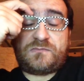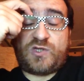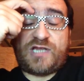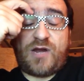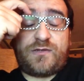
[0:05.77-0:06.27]

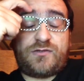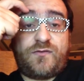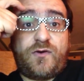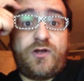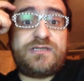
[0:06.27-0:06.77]
3-4 mm,
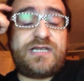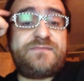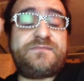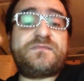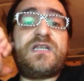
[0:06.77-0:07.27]

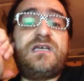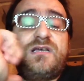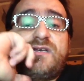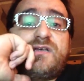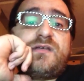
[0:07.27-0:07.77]
volte
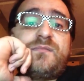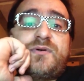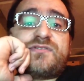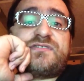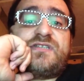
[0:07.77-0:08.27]
in
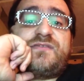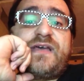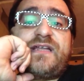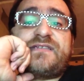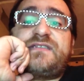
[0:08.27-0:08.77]
posti
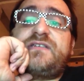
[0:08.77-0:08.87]
diversi